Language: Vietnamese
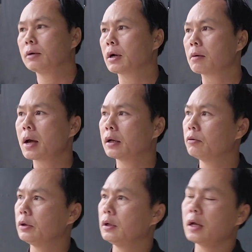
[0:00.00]
nhưng mà các bạn
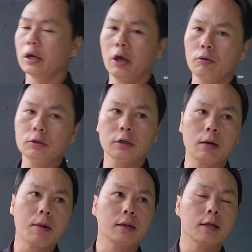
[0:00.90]
lưu ý là nếu như
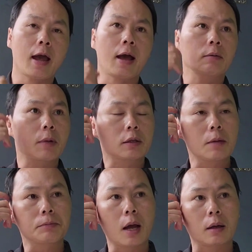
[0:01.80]
các bạn nhà mà
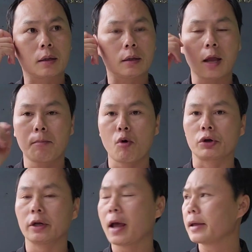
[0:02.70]
thấp tầng là
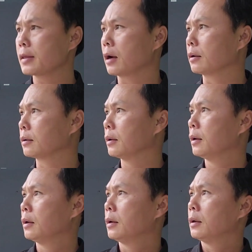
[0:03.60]
1 đến 2 tầng
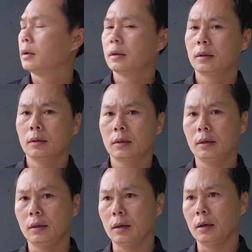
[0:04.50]

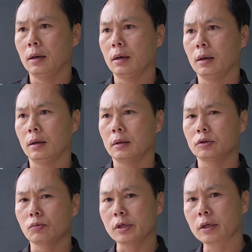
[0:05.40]
thì uh,
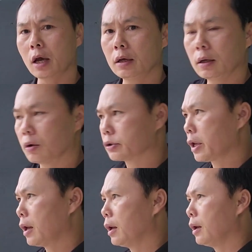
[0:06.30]
dùng sen cây thì nó
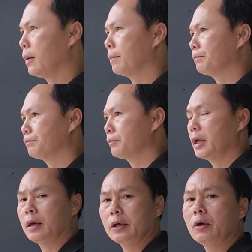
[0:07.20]
sẽ
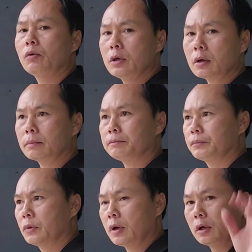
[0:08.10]
bị yếu nước
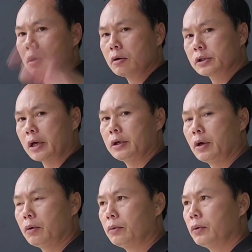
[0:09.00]
tức là nước nó chảy
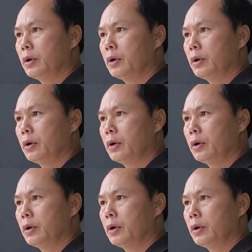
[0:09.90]
yếu